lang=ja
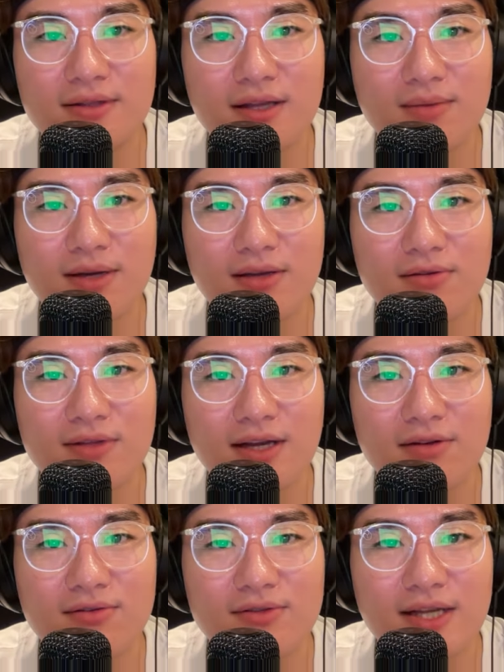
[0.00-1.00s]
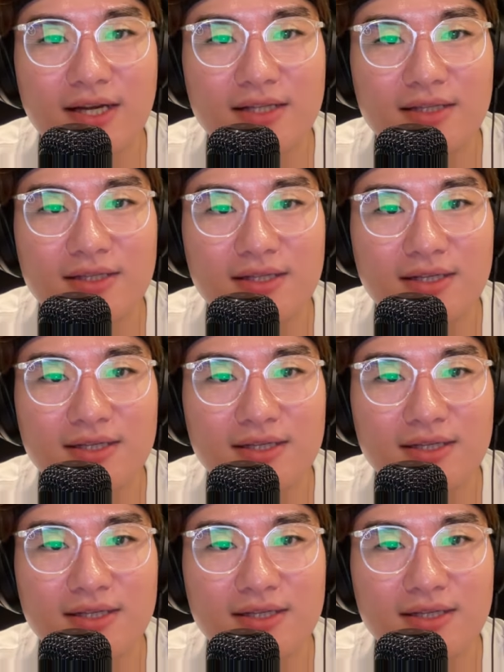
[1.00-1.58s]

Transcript: で、まあ、去年こんな感じでし